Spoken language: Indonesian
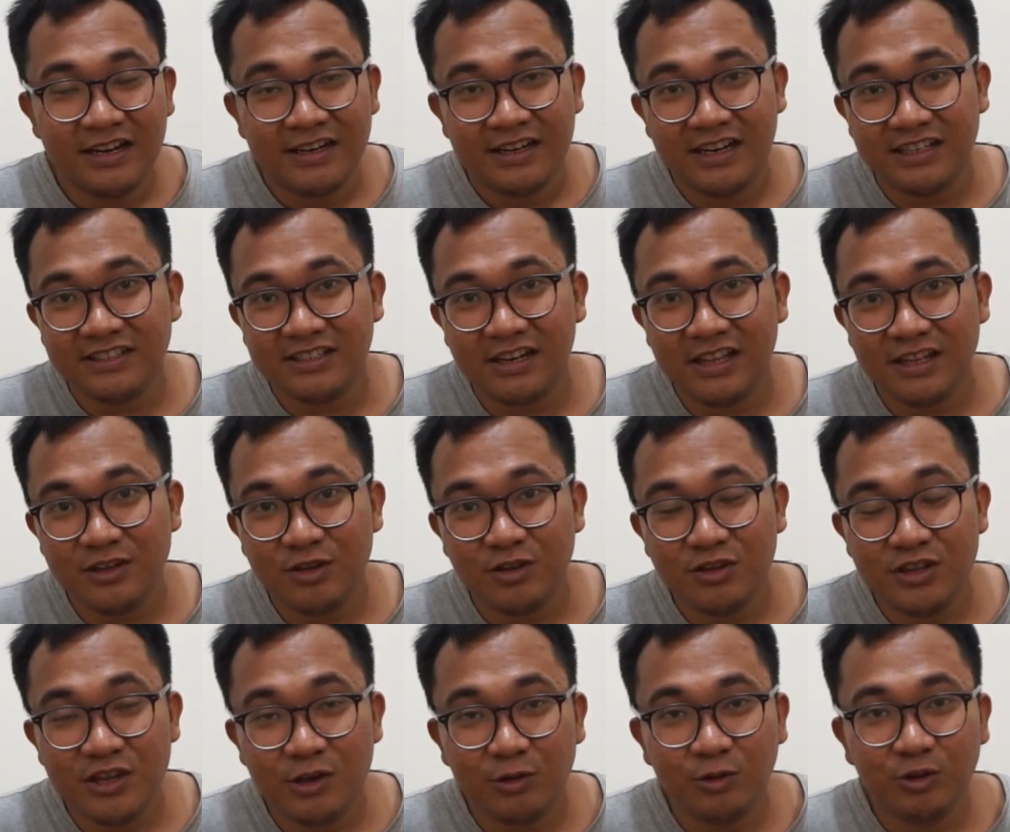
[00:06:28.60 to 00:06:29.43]
Nah,
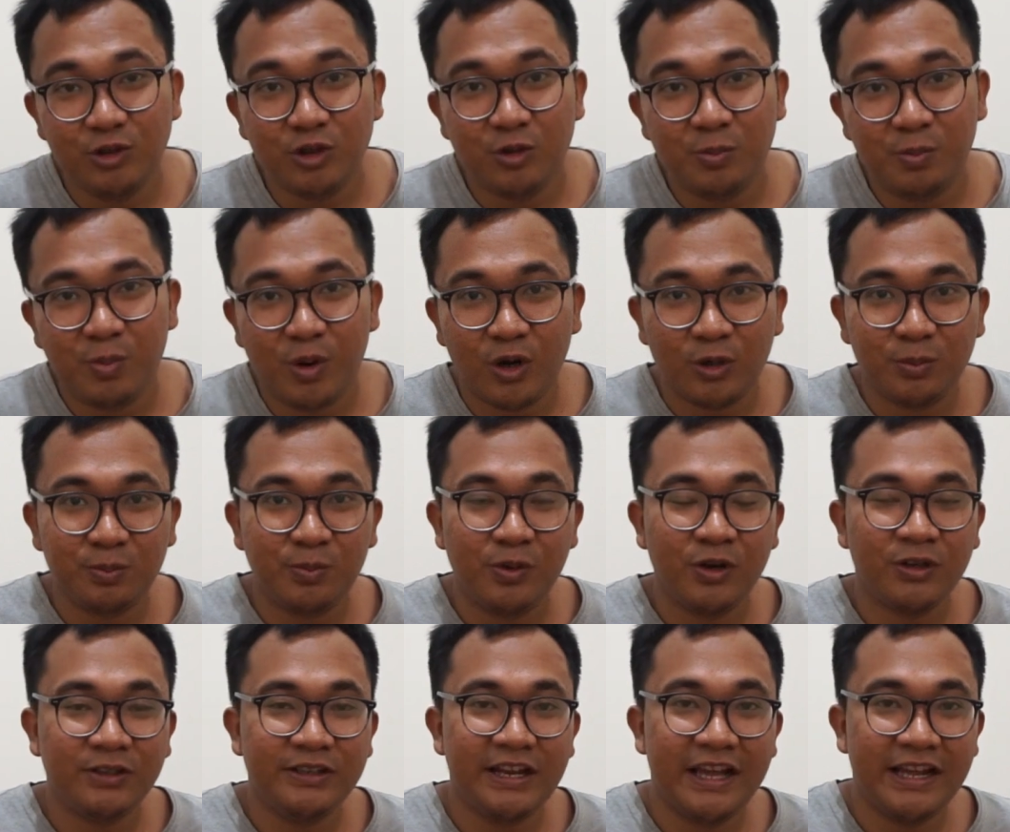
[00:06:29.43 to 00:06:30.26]
selanjutnya untuk
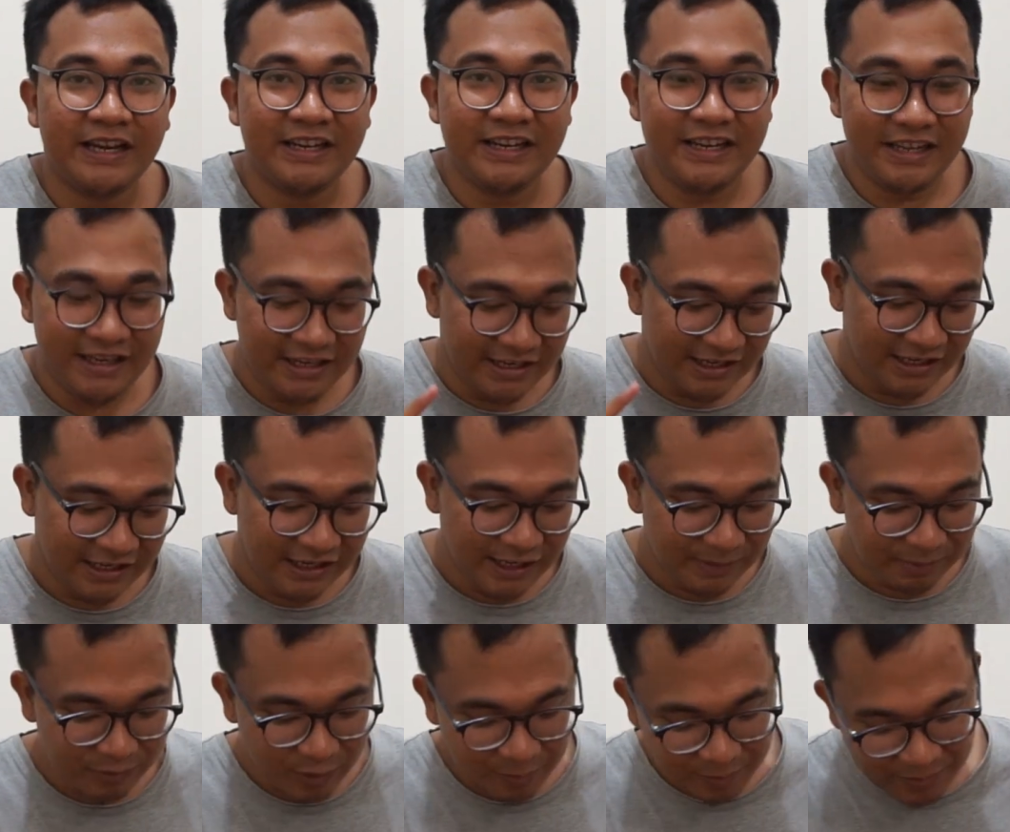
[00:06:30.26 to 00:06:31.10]
port-port dari
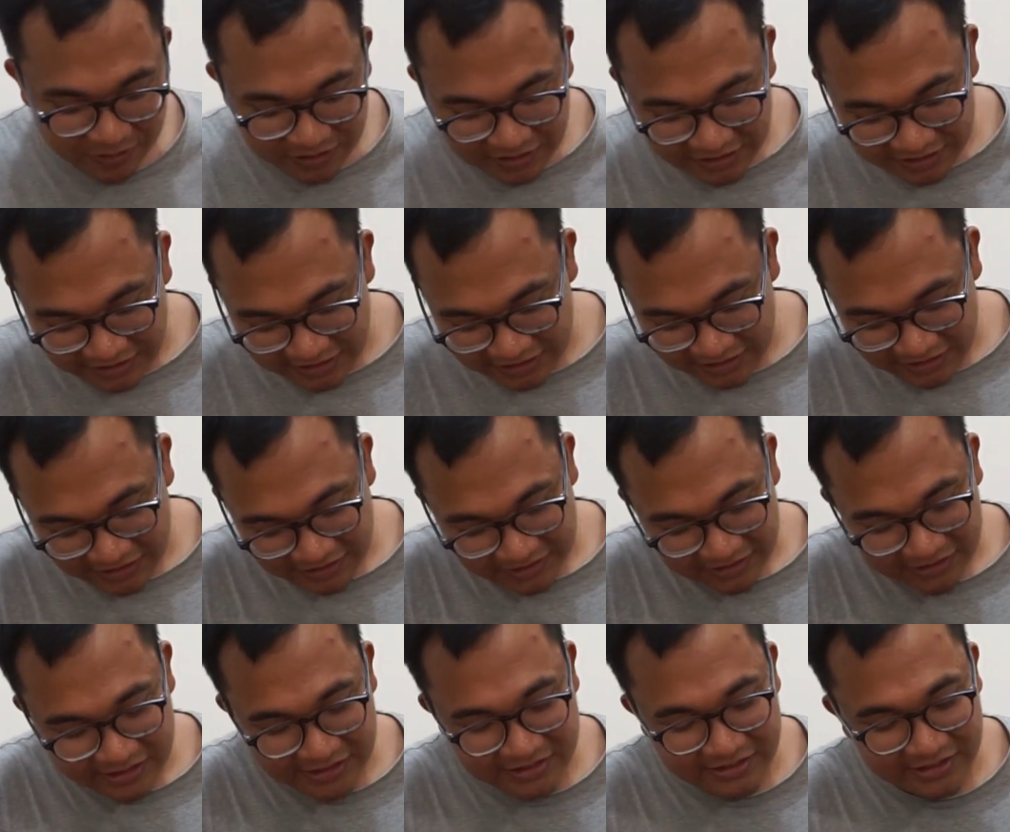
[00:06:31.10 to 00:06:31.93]
laptop
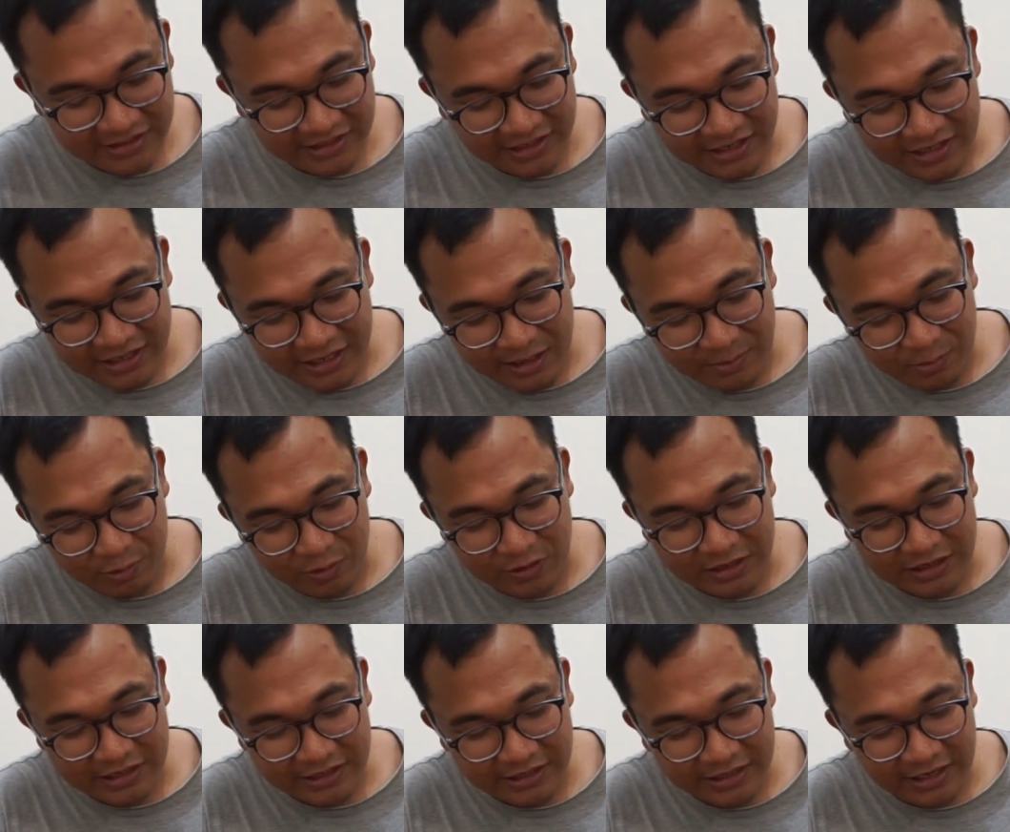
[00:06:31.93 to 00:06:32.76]
ini, di sini dia
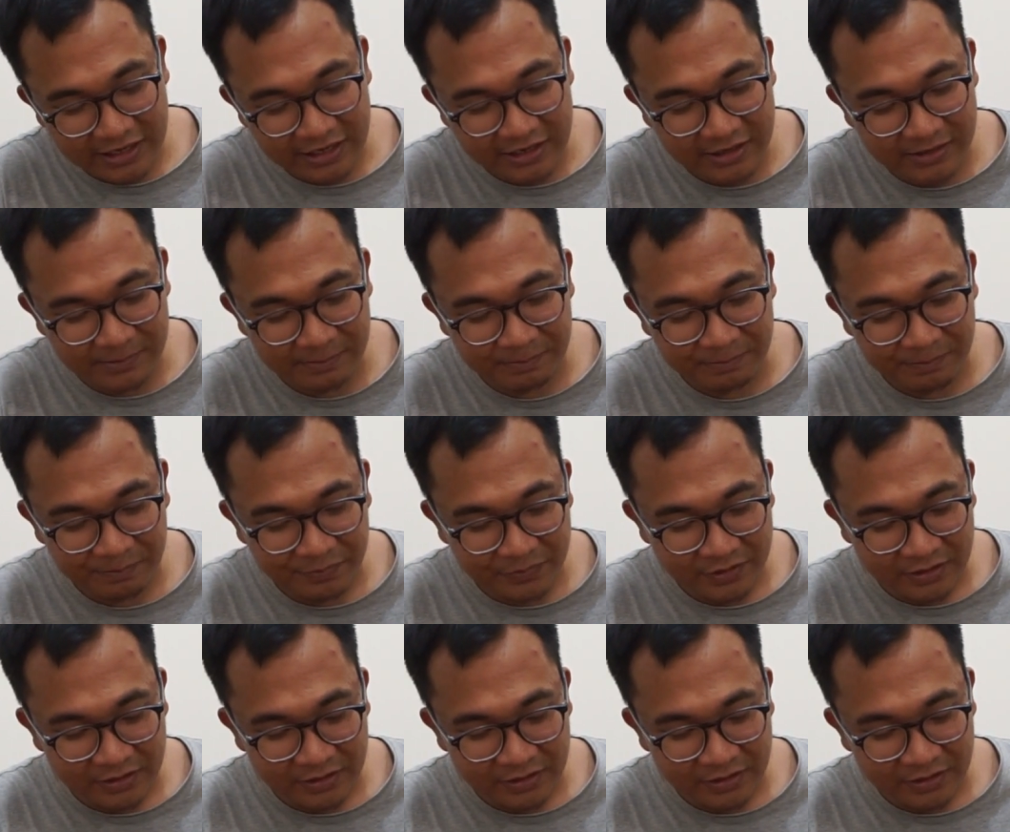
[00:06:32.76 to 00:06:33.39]
menggunakan